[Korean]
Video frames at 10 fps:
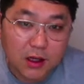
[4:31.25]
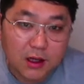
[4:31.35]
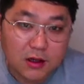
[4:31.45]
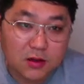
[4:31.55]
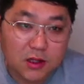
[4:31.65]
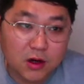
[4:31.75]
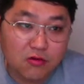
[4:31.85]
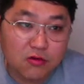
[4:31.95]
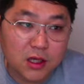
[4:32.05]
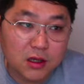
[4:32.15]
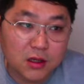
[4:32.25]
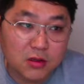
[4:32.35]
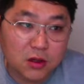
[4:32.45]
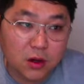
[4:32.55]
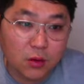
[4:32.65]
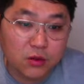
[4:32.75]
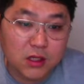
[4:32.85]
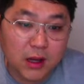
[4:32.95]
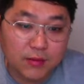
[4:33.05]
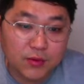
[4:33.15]
그런데 영국 사이트에서 오는
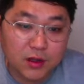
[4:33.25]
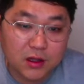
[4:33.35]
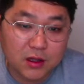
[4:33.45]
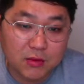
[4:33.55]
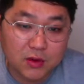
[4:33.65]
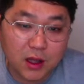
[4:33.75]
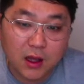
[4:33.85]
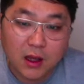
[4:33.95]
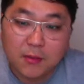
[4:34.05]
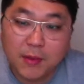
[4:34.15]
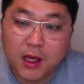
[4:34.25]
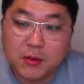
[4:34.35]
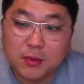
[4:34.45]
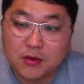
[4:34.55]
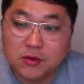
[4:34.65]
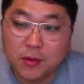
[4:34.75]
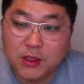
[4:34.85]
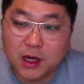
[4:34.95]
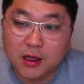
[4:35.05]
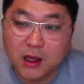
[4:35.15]
제품들이기 때문에 120파운드 넘지
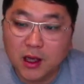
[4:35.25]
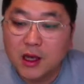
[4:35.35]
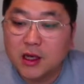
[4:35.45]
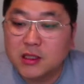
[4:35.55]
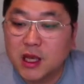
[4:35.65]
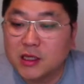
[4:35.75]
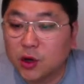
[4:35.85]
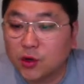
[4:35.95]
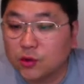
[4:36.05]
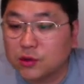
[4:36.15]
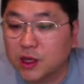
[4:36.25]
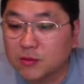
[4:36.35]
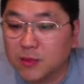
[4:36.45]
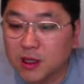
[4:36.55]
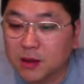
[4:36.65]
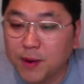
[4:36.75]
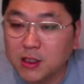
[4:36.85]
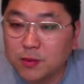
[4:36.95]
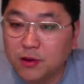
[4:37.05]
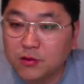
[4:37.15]
않게 세일 적용된 금액이
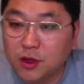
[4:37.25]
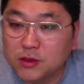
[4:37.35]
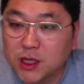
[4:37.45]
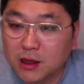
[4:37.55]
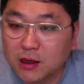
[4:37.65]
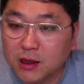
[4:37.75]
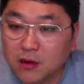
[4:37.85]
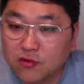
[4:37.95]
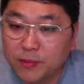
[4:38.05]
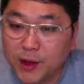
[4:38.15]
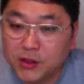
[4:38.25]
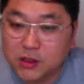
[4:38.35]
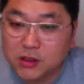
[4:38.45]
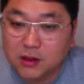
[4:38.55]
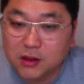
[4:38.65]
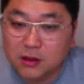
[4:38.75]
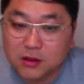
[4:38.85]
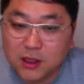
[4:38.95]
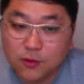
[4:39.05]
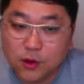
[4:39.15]
120파운드 넘지 않게 구입하셔야지 된다는 거
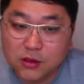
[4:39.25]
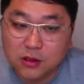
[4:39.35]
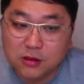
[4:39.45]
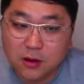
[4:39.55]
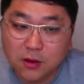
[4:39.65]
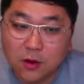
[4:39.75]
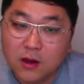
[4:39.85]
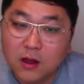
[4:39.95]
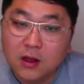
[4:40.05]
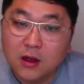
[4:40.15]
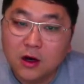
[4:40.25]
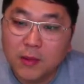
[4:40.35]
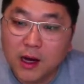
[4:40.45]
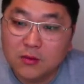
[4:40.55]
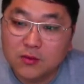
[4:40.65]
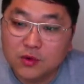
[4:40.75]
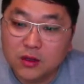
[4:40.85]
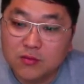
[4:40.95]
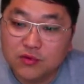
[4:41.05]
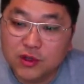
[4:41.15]
참고하셔야지 되고 많은 분들이
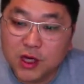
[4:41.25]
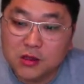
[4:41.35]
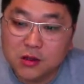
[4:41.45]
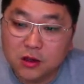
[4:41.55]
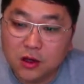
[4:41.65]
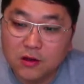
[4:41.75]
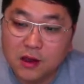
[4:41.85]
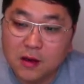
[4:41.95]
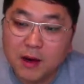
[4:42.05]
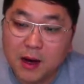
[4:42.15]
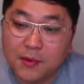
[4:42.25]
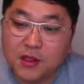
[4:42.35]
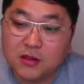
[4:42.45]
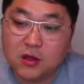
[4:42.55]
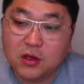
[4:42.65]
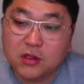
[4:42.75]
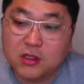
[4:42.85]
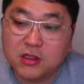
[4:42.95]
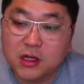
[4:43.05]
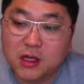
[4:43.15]
문의하셨던 바보 인터내셔널
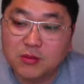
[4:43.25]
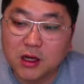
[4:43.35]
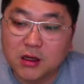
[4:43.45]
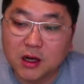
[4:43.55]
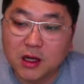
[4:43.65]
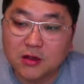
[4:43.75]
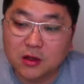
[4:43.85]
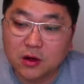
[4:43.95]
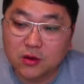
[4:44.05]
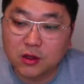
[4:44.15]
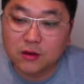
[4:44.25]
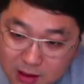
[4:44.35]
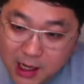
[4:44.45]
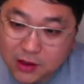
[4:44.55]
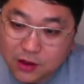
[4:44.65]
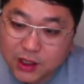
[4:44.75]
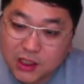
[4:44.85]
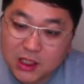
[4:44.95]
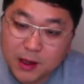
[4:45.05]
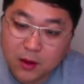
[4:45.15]
슬림 자켓 같은 경우는
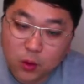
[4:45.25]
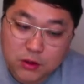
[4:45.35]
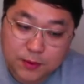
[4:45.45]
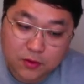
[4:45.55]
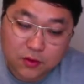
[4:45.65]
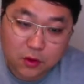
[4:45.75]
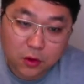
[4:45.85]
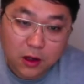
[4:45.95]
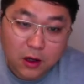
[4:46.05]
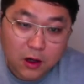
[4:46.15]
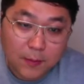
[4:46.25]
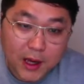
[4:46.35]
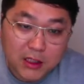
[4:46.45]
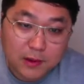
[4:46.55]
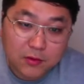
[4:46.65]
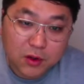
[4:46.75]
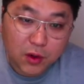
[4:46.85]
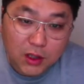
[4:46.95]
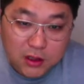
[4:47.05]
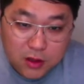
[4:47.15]
가격이 250파운드로 120파운드가 어,
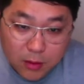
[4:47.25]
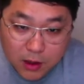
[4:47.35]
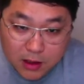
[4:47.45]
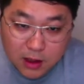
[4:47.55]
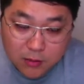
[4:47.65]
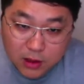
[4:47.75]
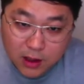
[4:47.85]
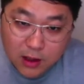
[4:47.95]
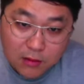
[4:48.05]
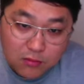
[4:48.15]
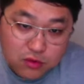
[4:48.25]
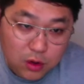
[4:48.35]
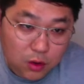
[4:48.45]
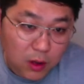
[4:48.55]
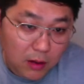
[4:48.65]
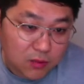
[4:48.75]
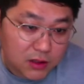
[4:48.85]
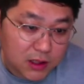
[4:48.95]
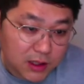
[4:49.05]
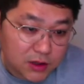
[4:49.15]
훨씬 넘어가기 때문에 무조건 관부가스
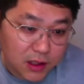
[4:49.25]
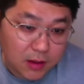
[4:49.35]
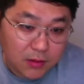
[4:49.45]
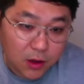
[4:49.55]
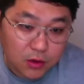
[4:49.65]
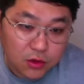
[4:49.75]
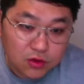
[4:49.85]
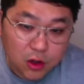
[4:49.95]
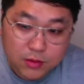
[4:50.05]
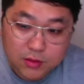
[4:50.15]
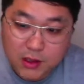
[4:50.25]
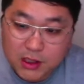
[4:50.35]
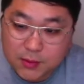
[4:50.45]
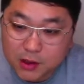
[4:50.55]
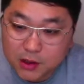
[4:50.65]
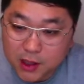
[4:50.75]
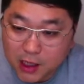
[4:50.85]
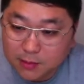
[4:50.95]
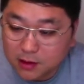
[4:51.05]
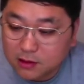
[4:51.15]
내셔야 됩니다. 어쩔 수가 없습니다. 20%
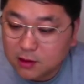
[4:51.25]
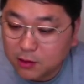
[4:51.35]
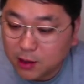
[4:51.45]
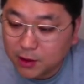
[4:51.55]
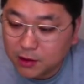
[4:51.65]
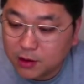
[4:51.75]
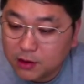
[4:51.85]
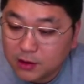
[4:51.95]
할인 받는다고 하면은